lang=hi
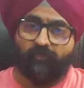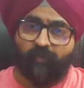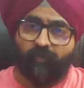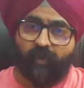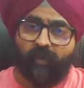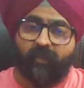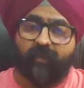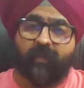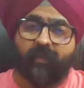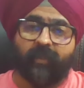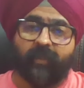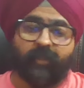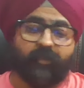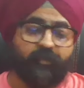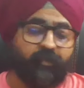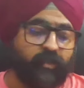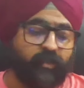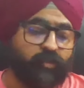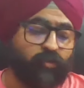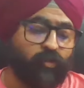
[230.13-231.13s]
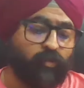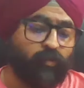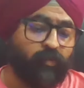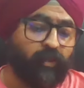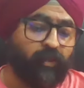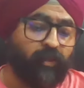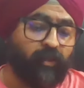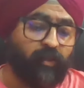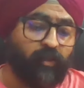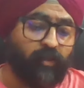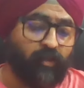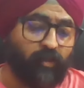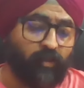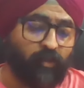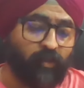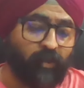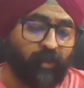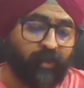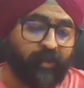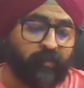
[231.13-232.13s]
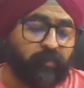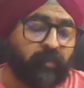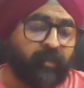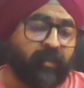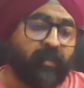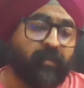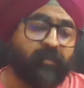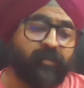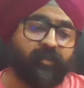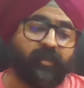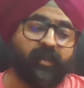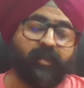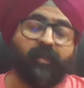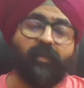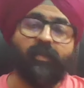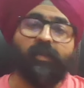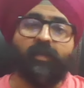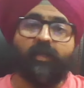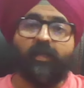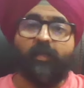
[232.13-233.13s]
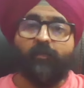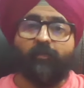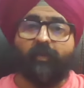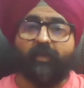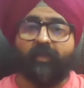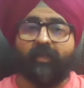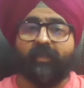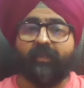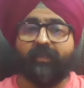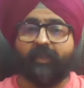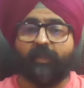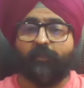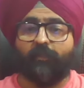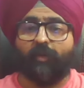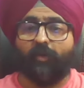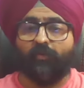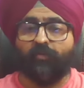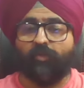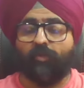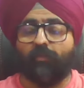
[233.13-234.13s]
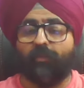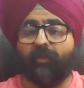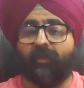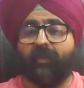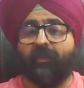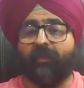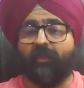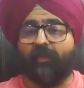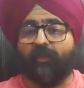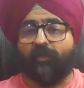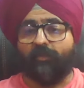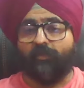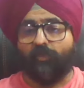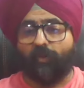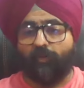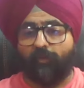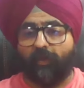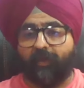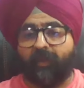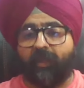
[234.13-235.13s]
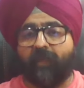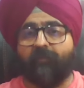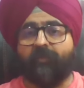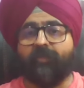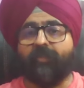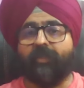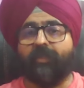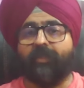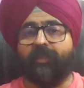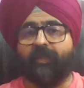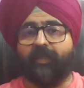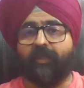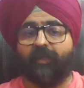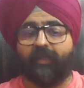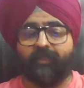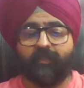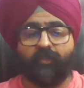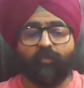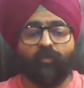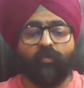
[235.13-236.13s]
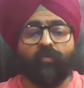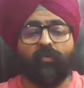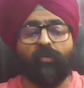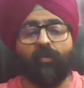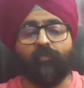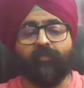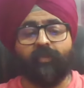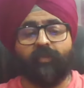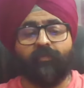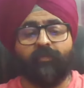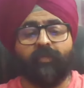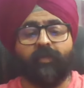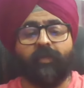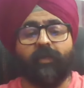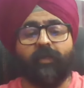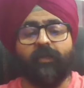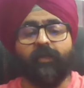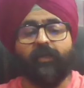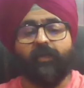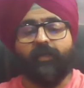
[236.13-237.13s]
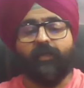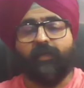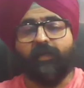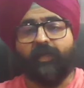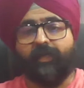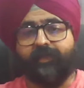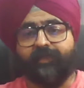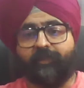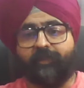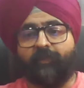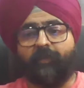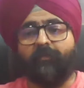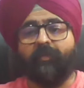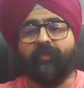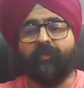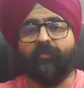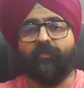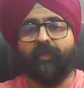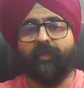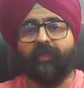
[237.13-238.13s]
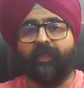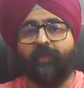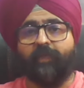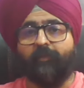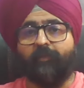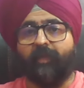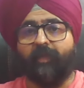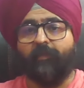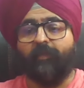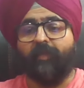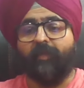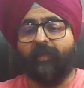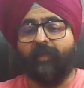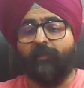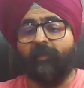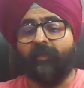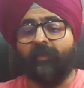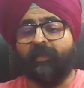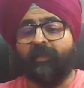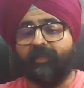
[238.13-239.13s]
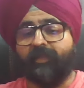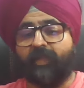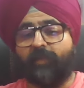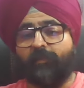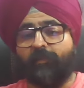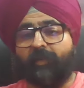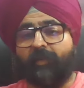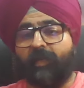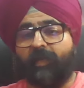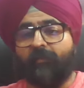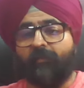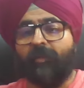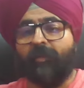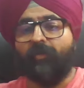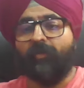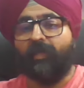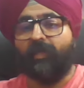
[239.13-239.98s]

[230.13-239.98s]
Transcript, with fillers: फास्ट ट्रैक दे शुड बी ऑन एक्सपीडियट ट्रैक बट इसके बावजूद भी दुर्भाग्य का विषय ये है ऐसा कोर्ट ने ऑब्जर्व किया है कि ऐसे मामले जो है टाइम पर निपट नहीं पाते इसका परिणाम क्या